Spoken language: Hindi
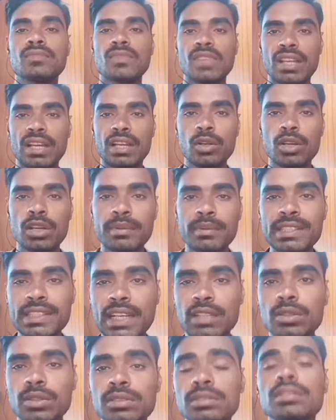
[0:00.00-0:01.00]
हेलो
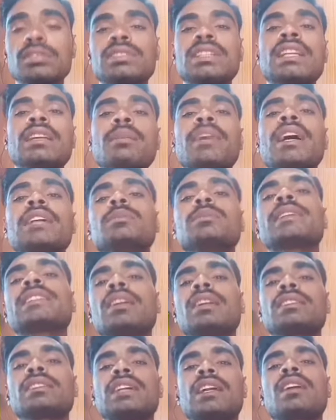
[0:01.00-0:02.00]
नमस्कार दोस्तों चलिए मैं आज
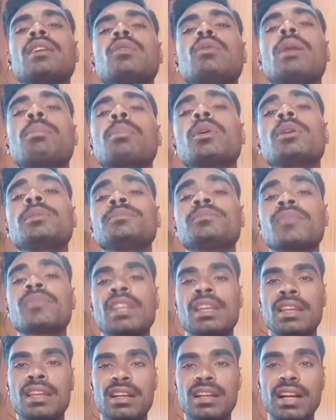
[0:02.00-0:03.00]
बताने जा रहा हूँ आपको
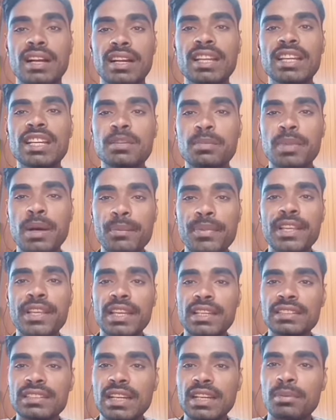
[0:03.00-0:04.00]
कंक्रीट पंप के
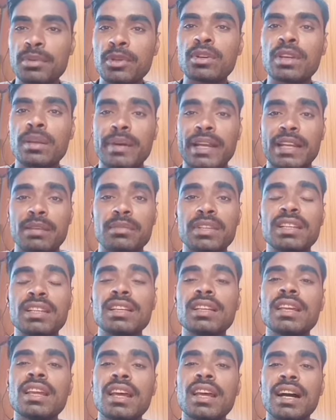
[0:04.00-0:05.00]
इंटरव्यू के बारे में
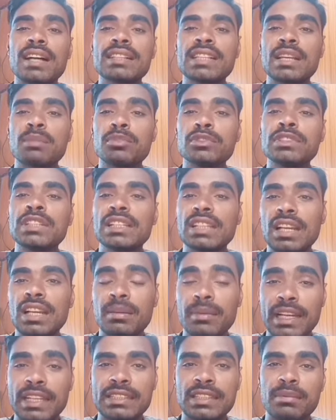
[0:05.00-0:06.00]
अक्सर पूछे जाने
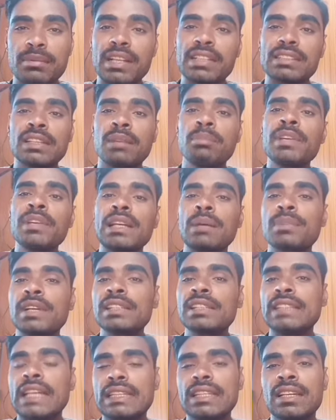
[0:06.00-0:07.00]
वाले सवाल जब भी आप
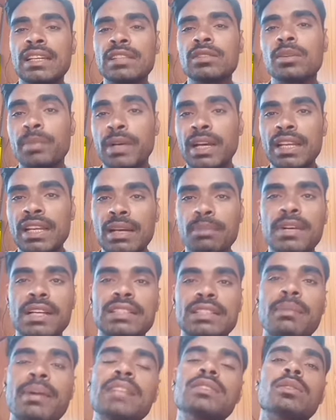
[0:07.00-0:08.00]
कहीं जाते हैं तो पहले आपका
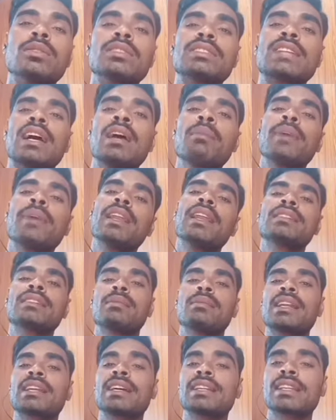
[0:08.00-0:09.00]
सवाल जो होता है पहला
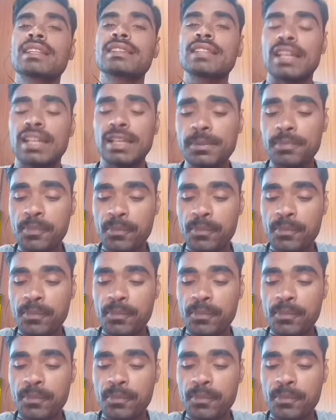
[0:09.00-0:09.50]
सवाल कर देता है